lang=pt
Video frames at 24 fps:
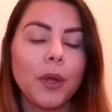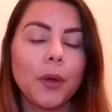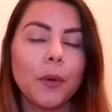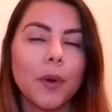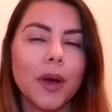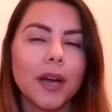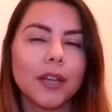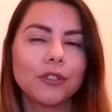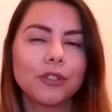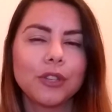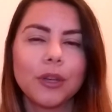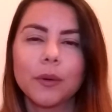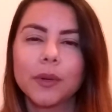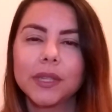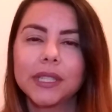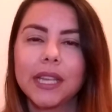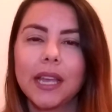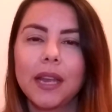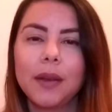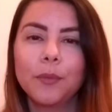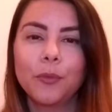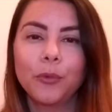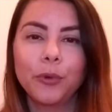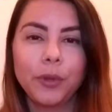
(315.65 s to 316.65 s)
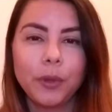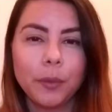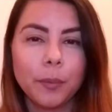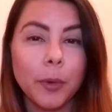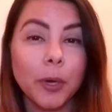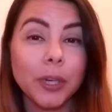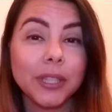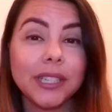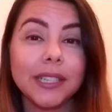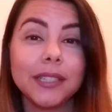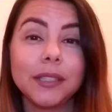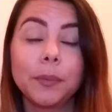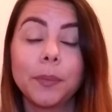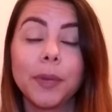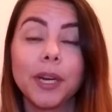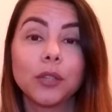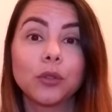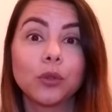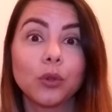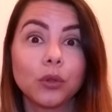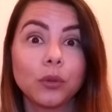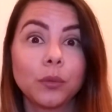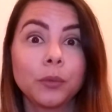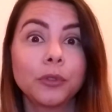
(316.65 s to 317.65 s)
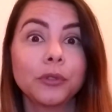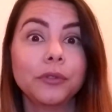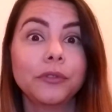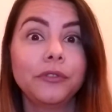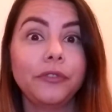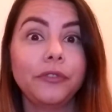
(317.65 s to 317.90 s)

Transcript: eu acho que é uma série muito importante para todo mundo